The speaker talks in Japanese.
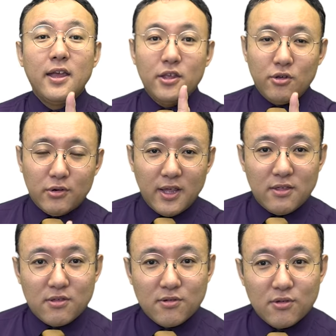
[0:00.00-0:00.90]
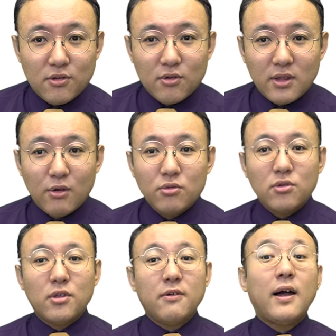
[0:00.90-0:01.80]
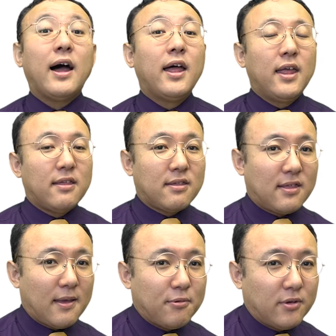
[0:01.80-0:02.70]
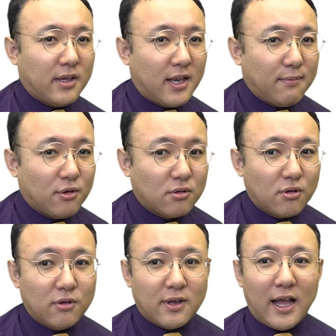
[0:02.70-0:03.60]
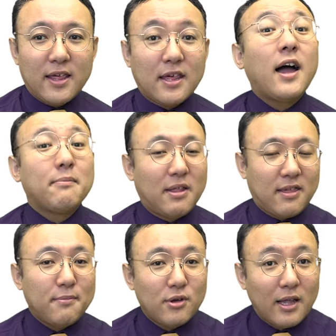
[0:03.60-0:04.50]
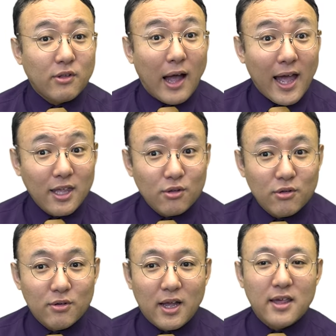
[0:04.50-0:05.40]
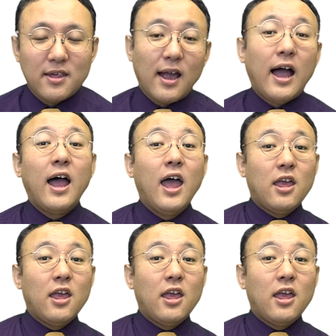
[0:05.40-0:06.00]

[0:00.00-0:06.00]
より重要なことには、セブンイレブンという会社、まあ、セブン&アイという会社が、